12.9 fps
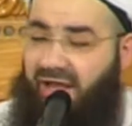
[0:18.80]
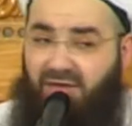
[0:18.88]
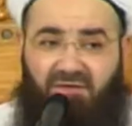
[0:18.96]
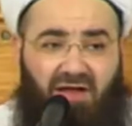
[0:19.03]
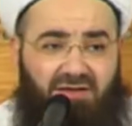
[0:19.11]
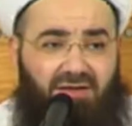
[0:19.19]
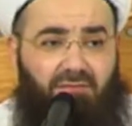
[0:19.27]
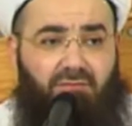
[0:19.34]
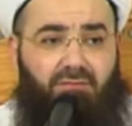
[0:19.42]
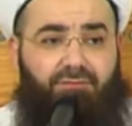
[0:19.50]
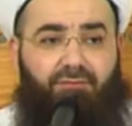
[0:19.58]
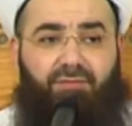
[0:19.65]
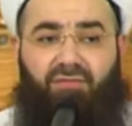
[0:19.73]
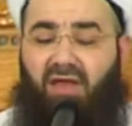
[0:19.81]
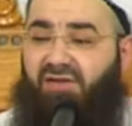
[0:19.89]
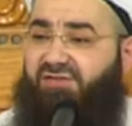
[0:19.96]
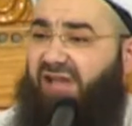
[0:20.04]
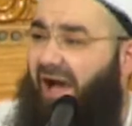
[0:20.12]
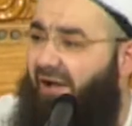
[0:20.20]
Efendim
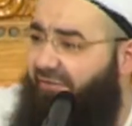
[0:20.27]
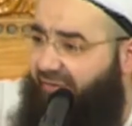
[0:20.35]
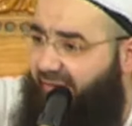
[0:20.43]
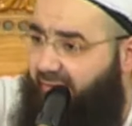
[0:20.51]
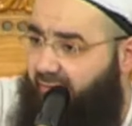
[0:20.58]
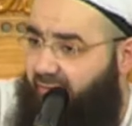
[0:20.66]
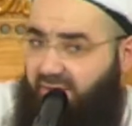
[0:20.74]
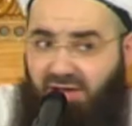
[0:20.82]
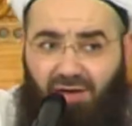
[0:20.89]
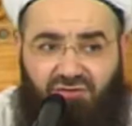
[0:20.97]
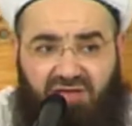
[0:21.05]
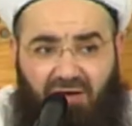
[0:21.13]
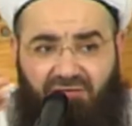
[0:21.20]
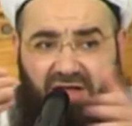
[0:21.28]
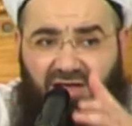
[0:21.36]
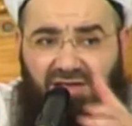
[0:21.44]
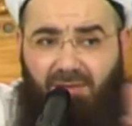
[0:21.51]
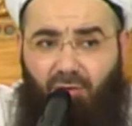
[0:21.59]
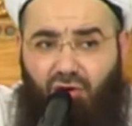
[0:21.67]
saf. Ya
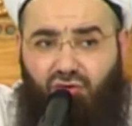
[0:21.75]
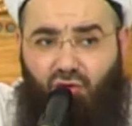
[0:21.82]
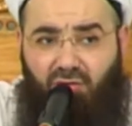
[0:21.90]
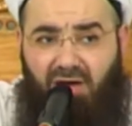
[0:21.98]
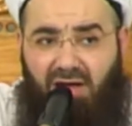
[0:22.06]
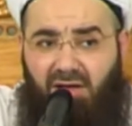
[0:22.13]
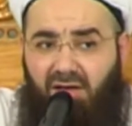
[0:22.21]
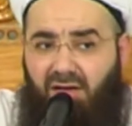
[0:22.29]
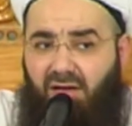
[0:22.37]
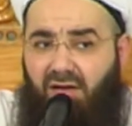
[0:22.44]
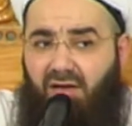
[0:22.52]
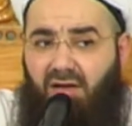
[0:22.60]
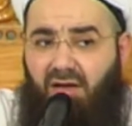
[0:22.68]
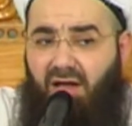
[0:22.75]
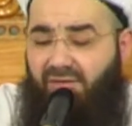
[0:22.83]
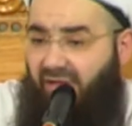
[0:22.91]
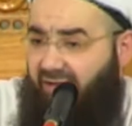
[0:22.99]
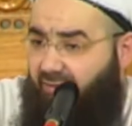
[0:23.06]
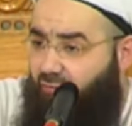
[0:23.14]
saflarda boşluk var.
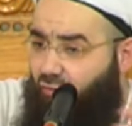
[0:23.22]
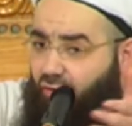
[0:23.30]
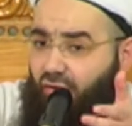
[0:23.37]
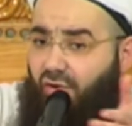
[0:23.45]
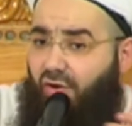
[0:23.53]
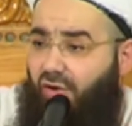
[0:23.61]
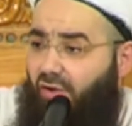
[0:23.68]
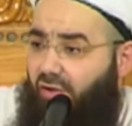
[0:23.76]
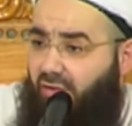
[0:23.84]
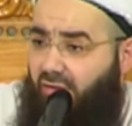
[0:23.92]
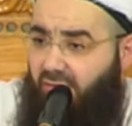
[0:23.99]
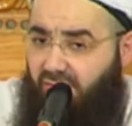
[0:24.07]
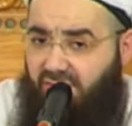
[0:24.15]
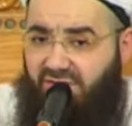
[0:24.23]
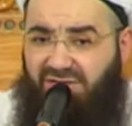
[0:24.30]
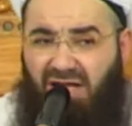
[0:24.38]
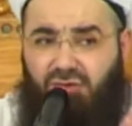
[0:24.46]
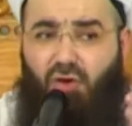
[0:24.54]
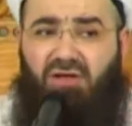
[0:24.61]
Efendim bu
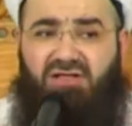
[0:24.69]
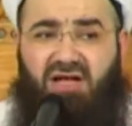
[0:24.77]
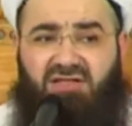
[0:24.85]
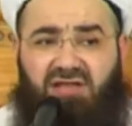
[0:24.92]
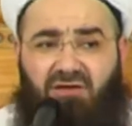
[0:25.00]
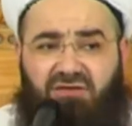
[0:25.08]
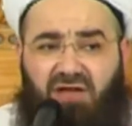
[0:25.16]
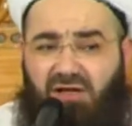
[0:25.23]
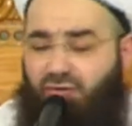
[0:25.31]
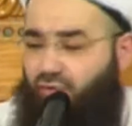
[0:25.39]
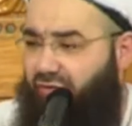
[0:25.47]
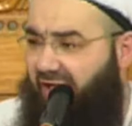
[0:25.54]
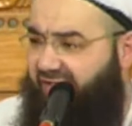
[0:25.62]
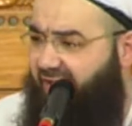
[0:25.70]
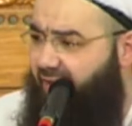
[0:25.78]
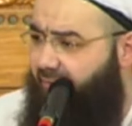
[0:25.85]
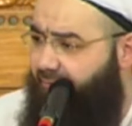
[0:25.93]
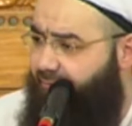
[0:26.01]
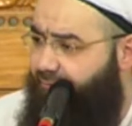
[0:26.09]
nasıl olacak safların
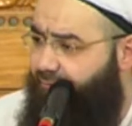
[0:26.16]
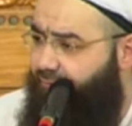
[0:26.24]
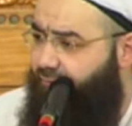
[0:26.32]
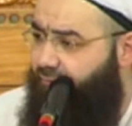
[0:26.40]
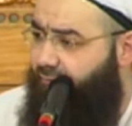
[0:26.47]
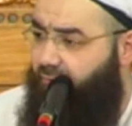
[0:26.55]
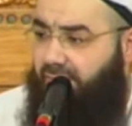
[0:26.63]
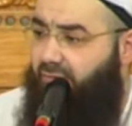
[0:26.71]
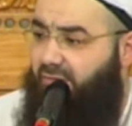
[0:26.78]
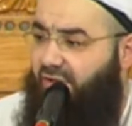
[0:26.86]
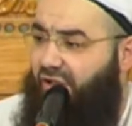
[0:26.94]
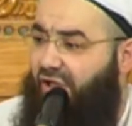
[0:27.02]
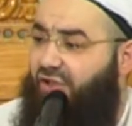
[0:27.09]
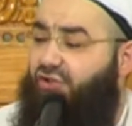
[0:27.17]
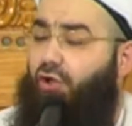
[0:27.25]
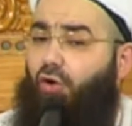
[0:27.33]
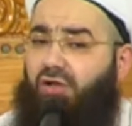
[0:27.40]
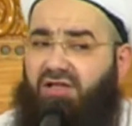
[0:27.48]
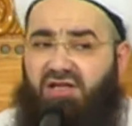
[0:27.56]
sünneti?
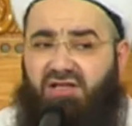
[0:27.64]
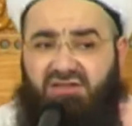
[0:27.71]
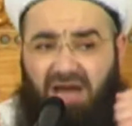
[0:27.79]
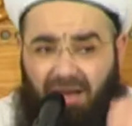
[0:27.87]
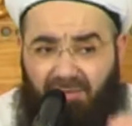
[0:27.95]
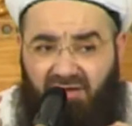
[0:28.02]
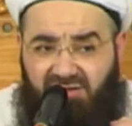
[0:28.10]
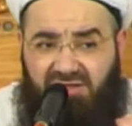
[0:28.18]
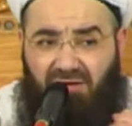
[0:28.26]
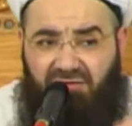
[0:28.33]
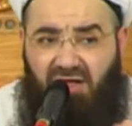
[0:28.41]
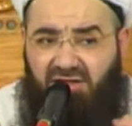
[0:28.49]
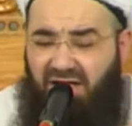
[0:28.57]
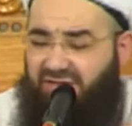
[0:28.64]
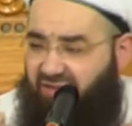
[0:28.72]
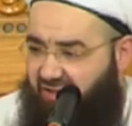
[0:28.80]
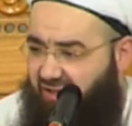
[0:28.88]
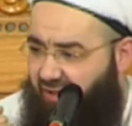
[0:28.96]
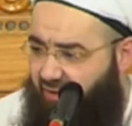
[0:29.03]
Sık olacak. Sahabenin safları
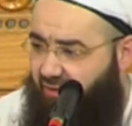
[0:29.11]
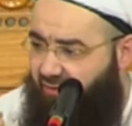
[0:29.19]
nasıldı?